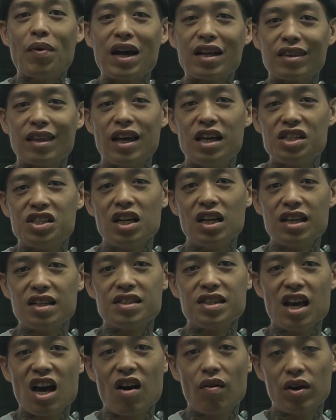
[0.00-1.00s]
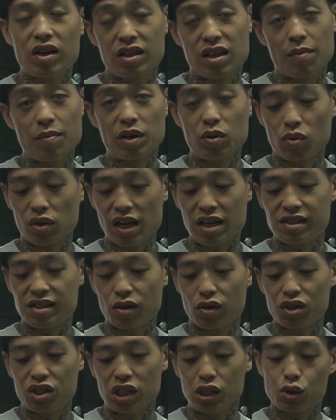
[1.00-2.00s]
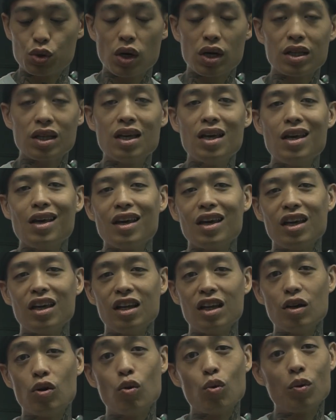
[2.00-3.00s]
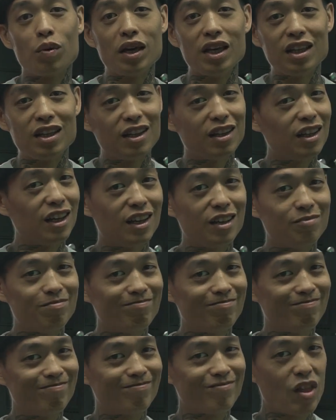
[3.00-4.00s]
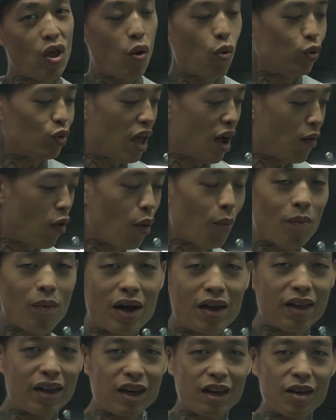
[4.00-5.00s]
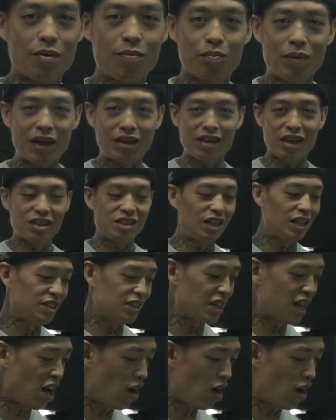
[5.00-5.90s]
pasta de chiles y habas, también un clásico de Sichuan y el Kung Ki tiene una bomba de pasta de chiles y